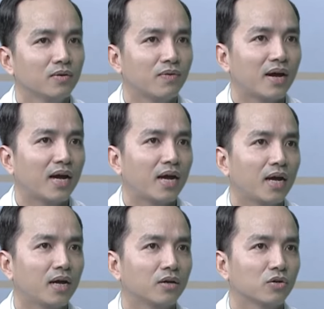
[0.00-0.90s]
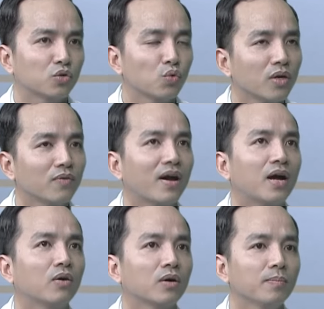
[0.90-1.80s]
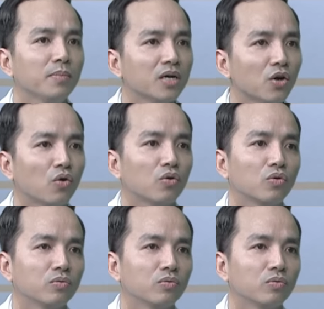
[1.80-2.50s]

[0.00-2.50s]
và nó tùy vào cái mức độ